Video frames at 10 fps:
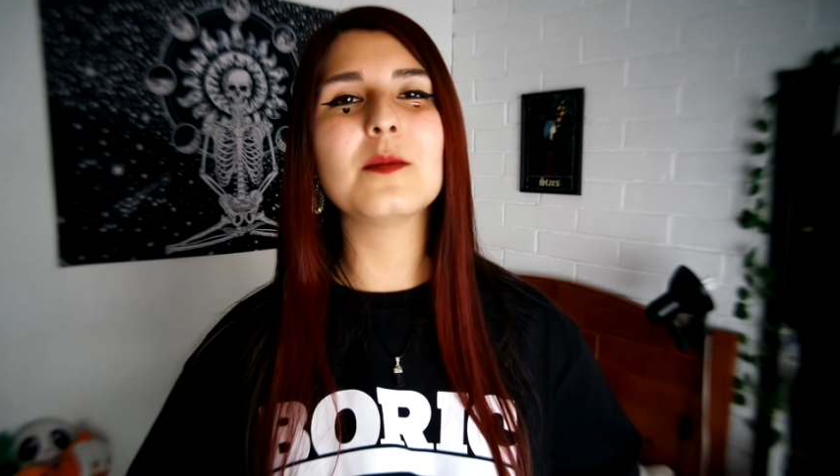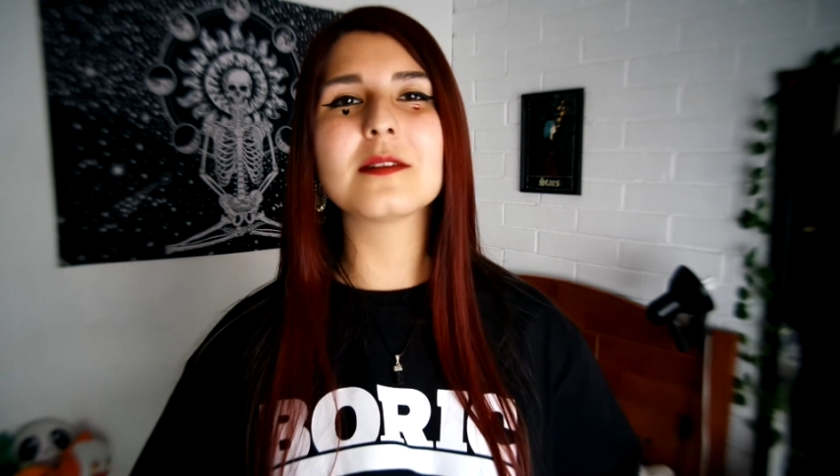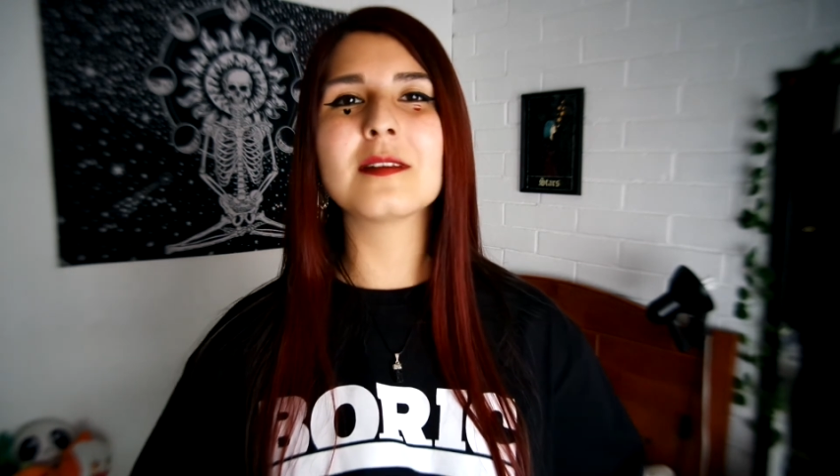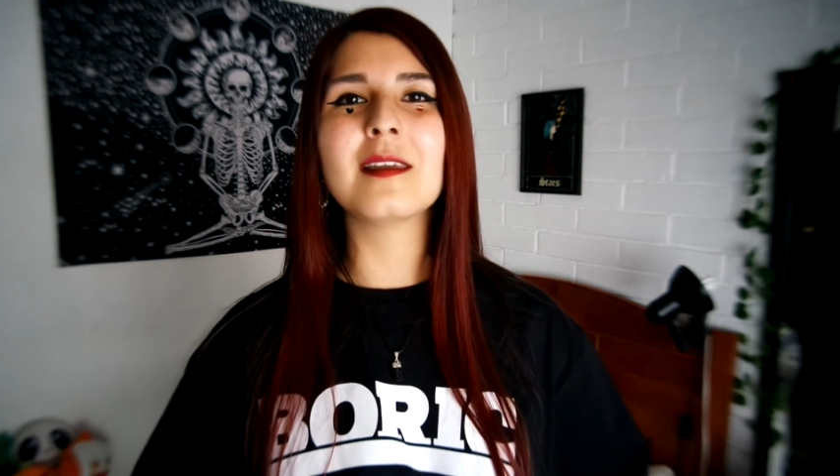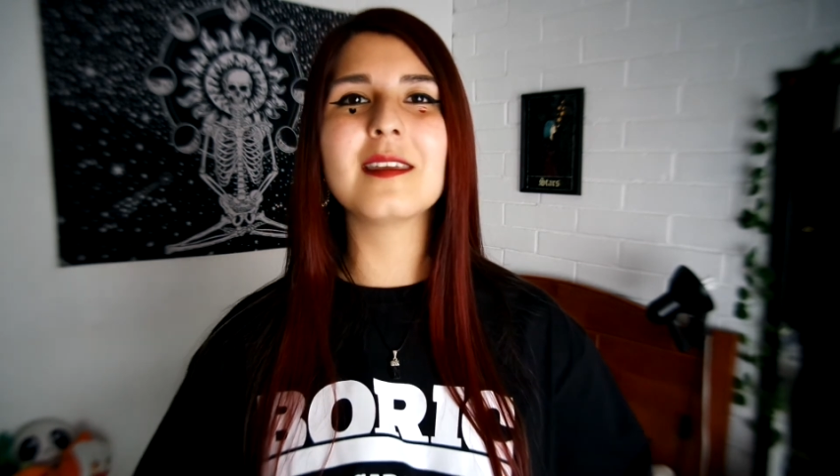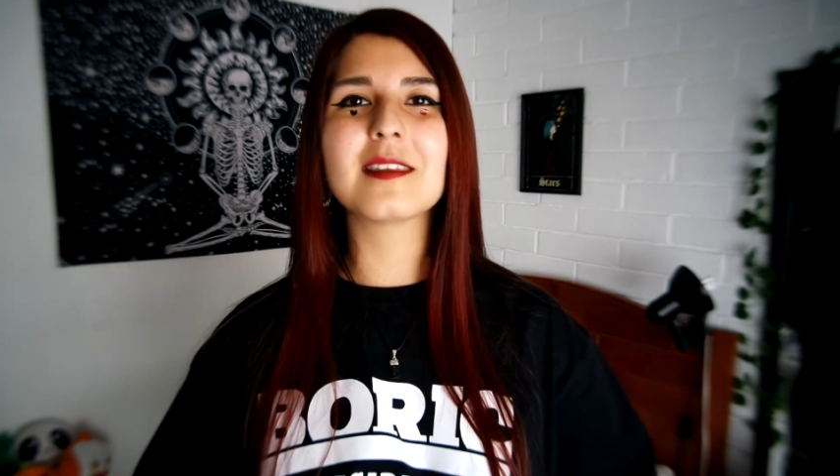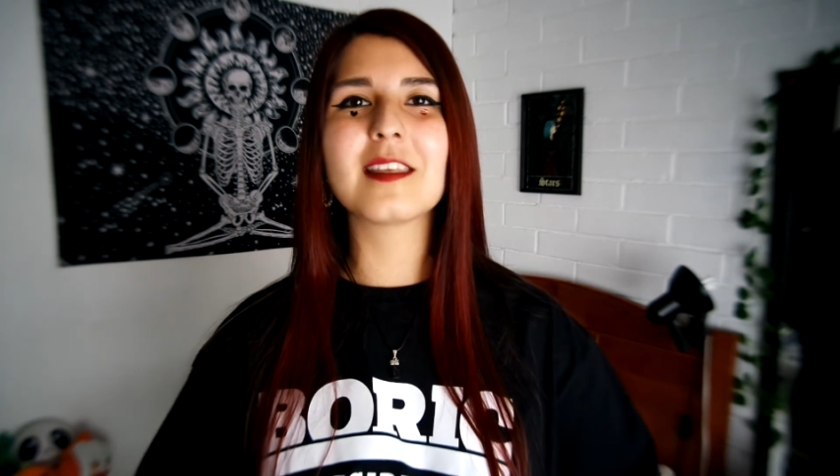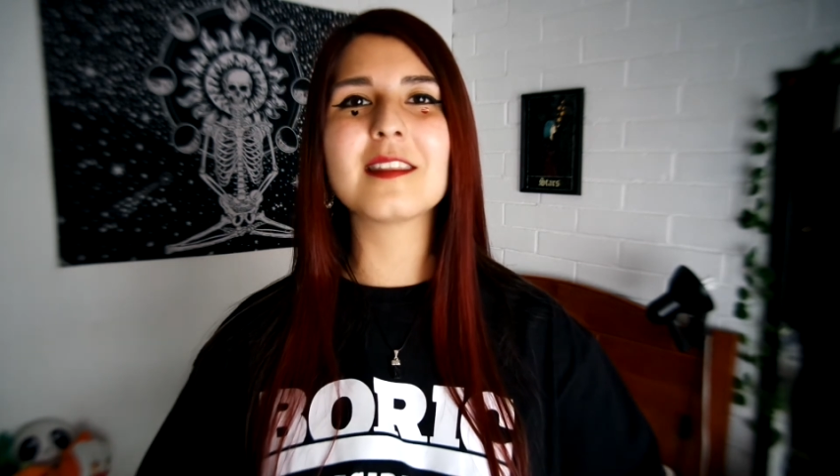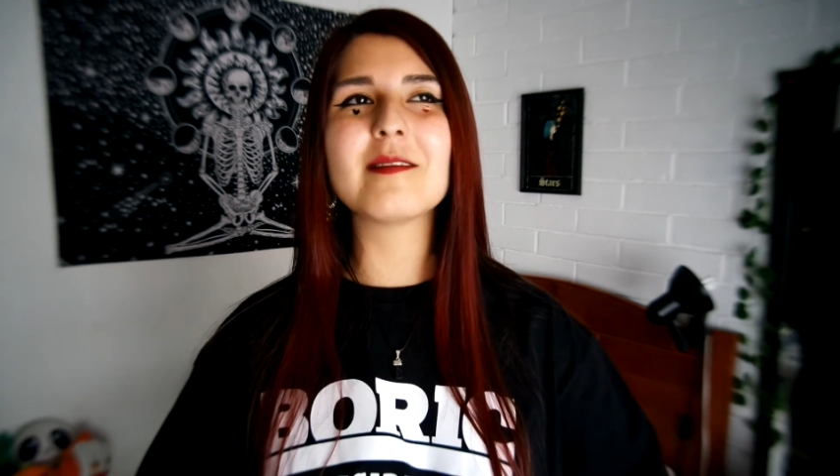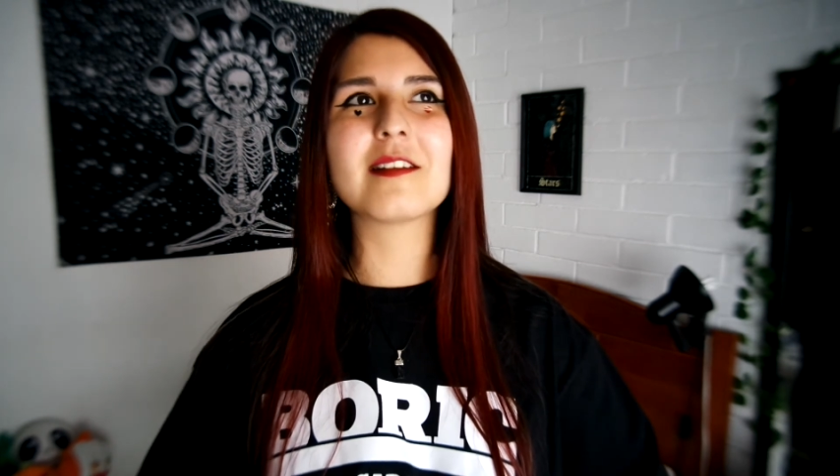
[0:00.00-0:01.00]
personas que
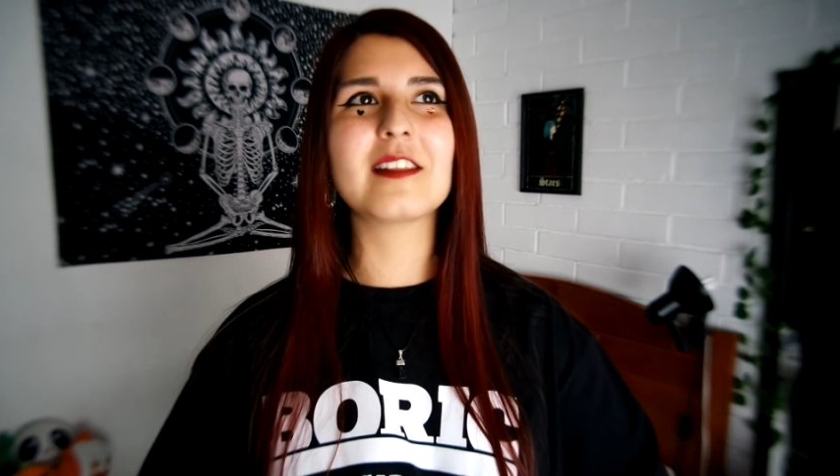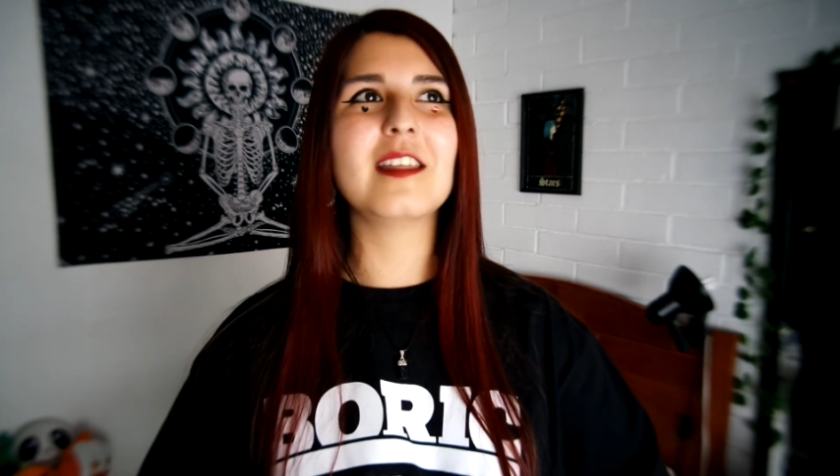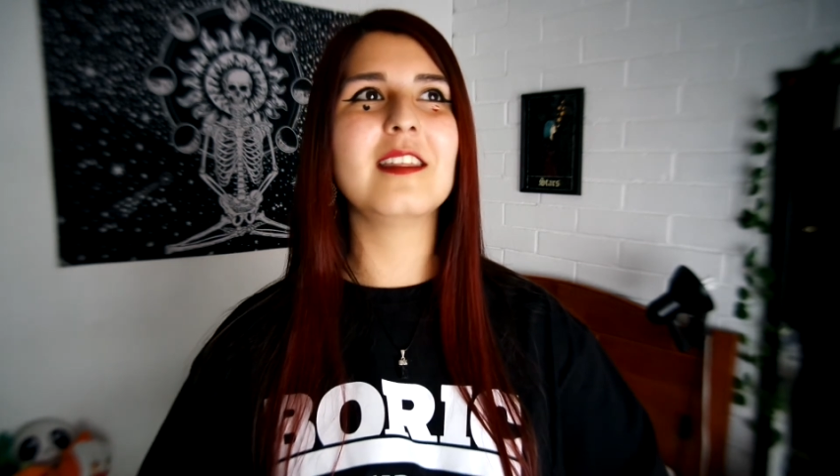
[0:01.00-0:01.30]
están de verdad